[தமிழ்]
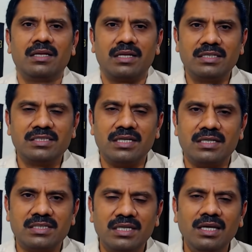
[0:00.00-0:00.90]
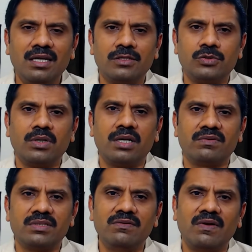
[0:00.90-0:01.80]
ரேஷன் அரிசி சுகர்
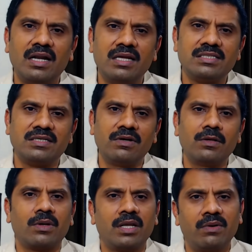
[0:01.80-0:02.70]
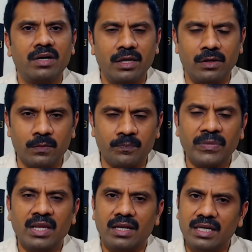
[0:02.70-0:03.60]
வந்து வெள்ளை அரிசியை விட குறைவாக ஏறும்
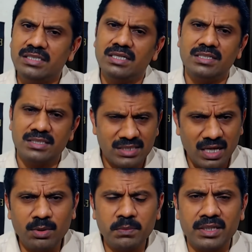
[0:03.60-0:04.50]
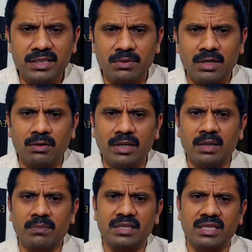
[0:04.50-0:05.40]
ரேஷன் அரிசி சாப்பிட்டு பார்த்தோம்னாலும்
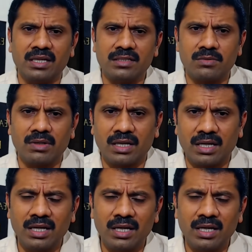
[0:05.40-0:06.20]
நீங்கள் பார்த்தீங்கன்னு சொன்னாக்கா